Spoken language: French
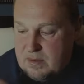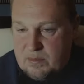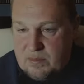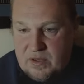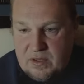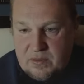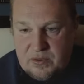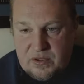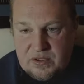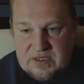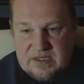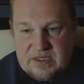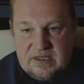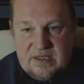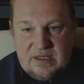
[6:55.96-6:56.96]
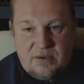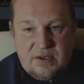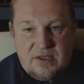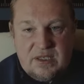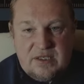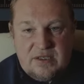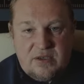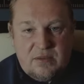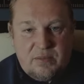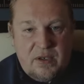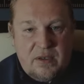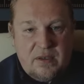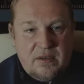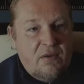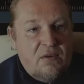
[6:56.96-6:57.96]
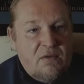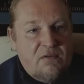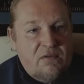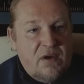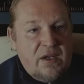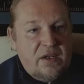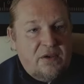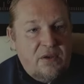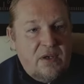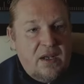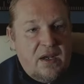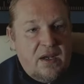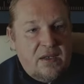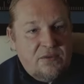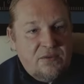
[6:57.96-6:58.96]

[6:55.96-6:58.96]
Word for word: Peu importe, c'est à titre d'exemple. On voit que là,